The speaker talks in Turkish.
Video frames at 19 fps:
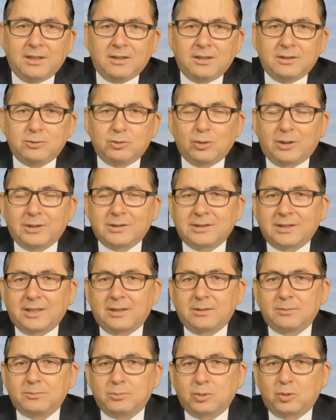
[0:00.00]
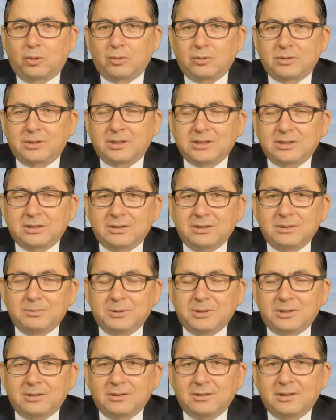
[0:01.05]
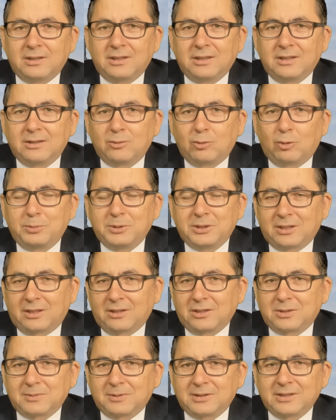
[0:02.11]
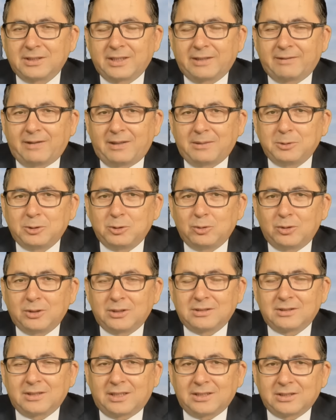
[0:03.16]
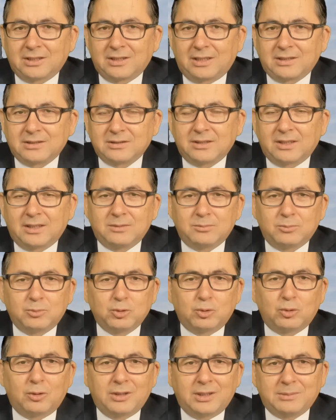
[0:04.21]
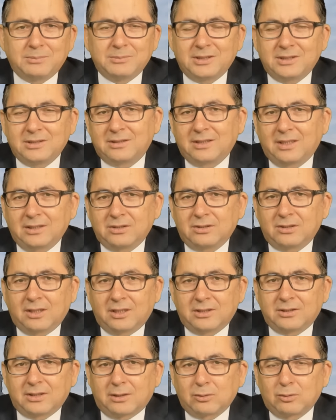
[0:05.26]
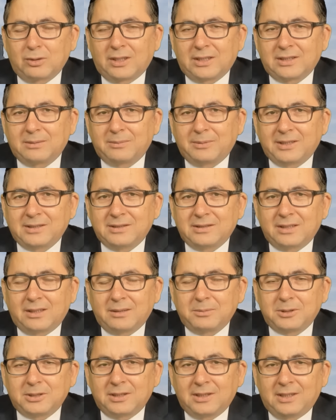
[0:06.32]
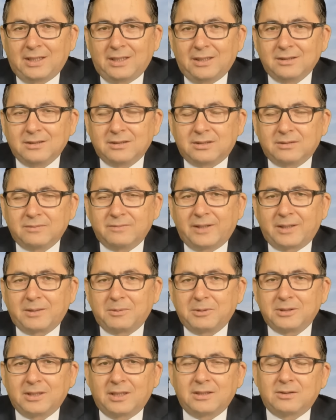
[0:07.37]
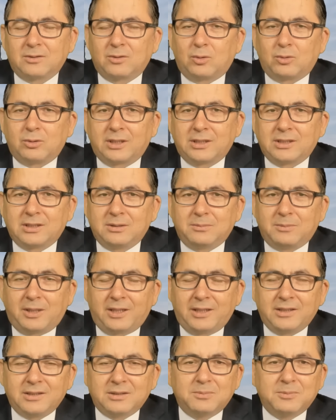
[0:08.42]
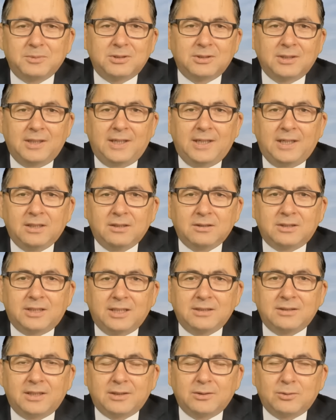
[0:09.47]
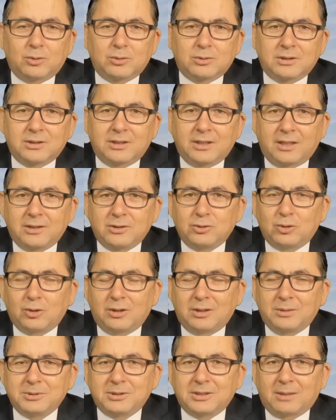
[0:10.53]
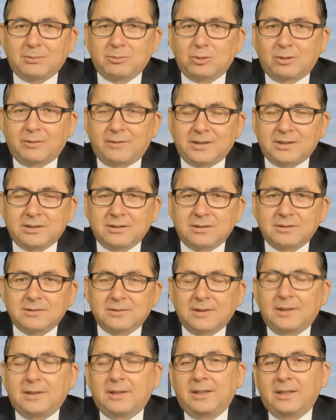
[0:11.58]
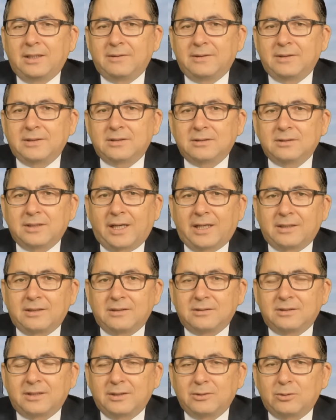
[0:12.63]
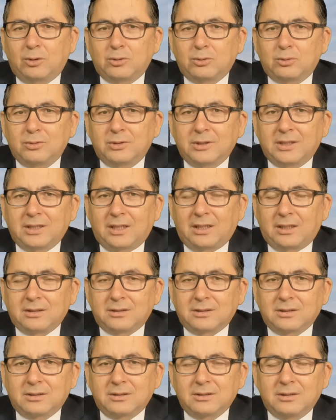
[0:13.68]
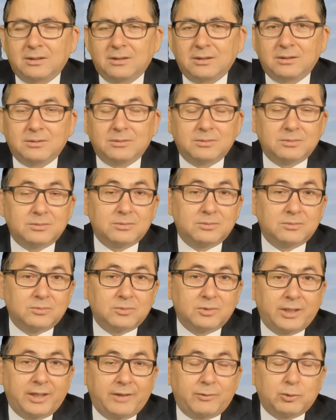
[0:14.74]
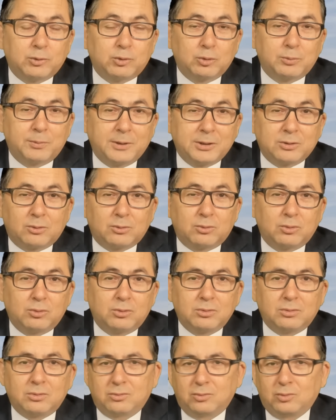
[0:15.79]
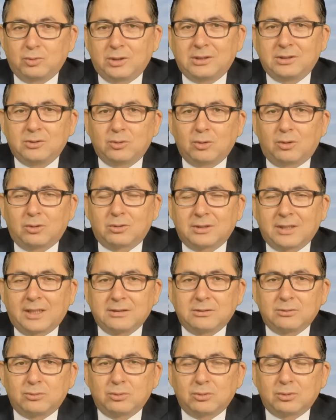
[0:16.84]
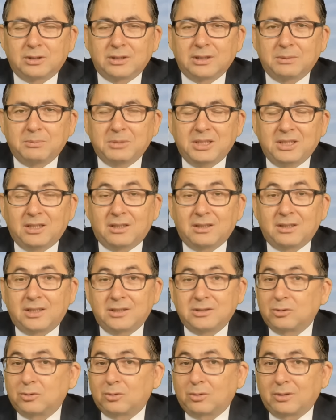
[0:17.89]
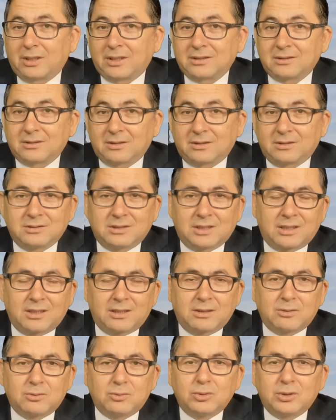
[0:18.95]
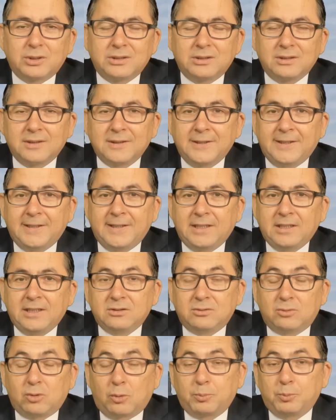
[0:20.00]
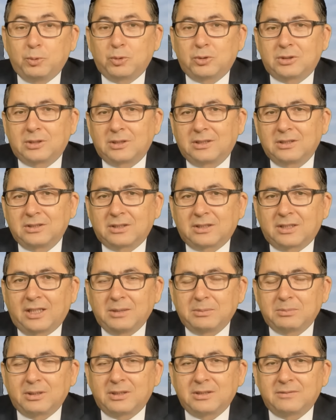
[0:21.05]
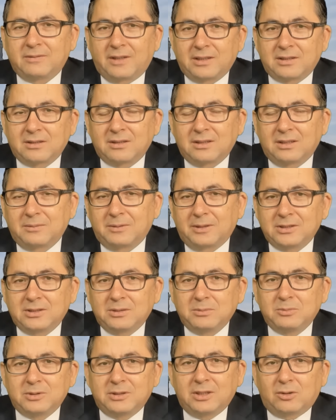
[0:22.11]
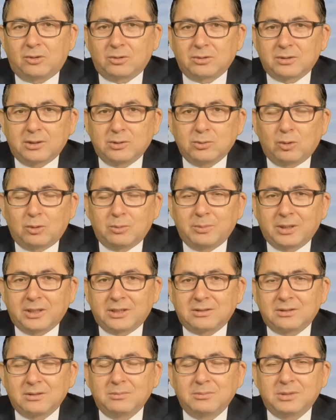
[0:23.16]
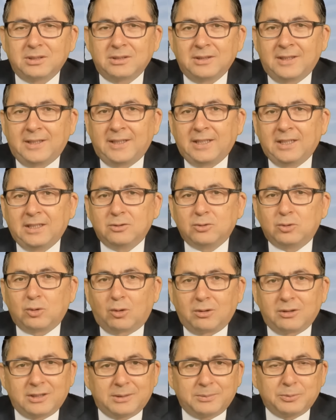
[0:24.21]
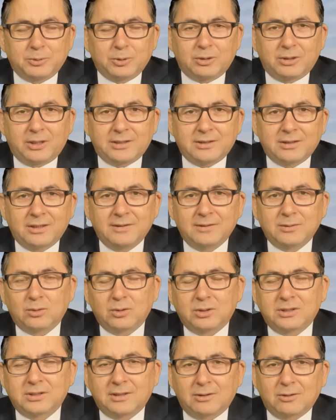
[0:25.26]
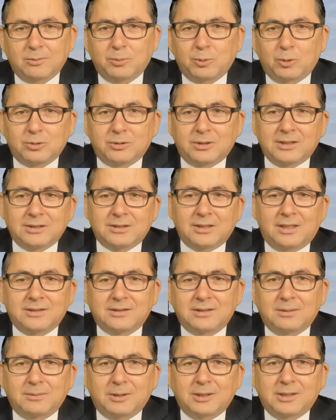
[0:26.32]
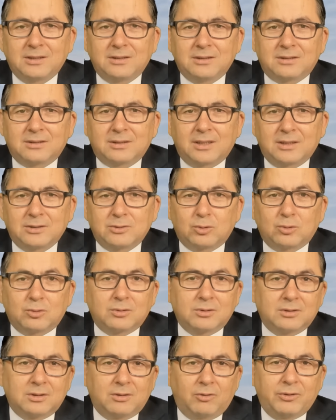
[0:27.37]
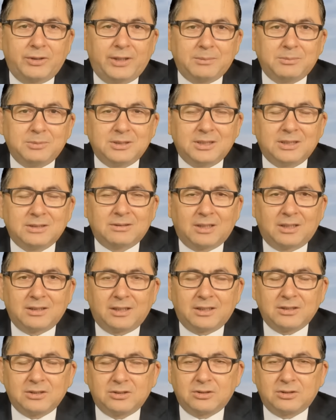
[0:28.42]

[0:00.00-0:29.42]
E, şu anda bu konuda ciddi bir e, lobi çalışması devam ediyor iktidar cenahında. Bu söylemleri de işte Yaşar Güler de benzer bir isim vermeden ona ima etmiş. Gelinen noktada şöyle bir tablo var. Evet yani S-400'leri aldık. E, F-35 30, üretici ortağıydı Türkiye. Milyarlarca dolar zarara uğradı. Çok büyük stratejik kayıpları var ama şimdi de oradan dönmek için bir yol yapıyorlar. Evet o kısa röportaj aslına bakılırsa çok önemli detaylar